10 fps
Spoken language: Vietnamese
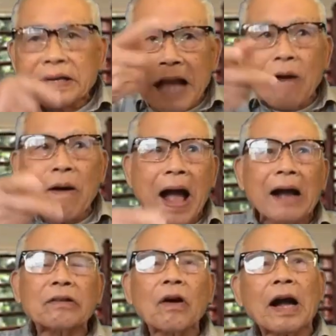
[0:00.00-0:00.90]
giao
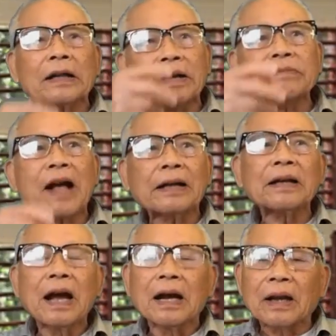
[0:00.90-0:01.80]
hàng cho các tiệm sách
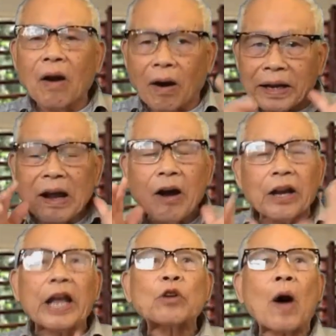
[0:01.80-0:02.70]
thì họ đến họ
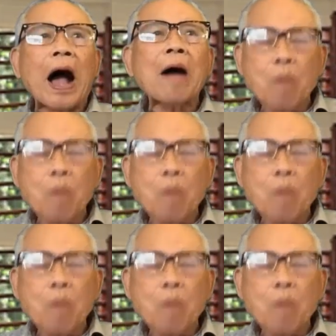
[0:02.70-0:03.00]
đe dọa.